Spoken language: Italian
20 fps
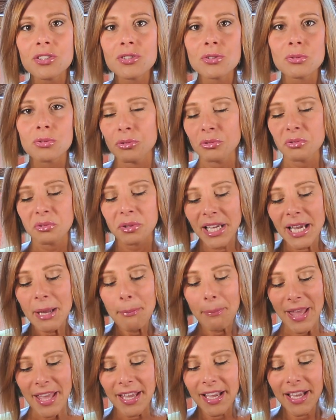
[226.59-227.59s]
L'unica
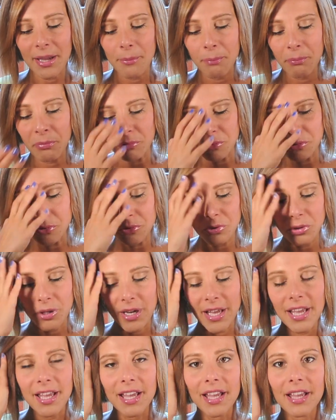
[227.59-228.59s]
pecca appunto
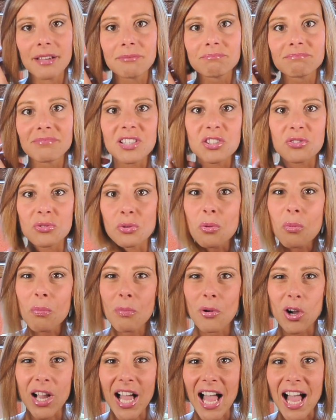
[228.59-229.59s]
è che sono un
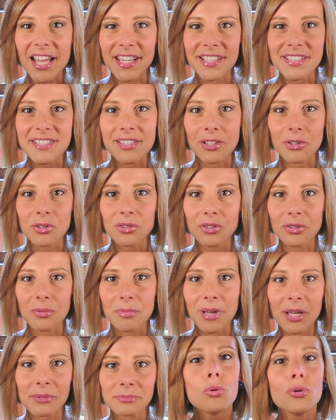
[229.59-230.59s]
po' cari secondo me.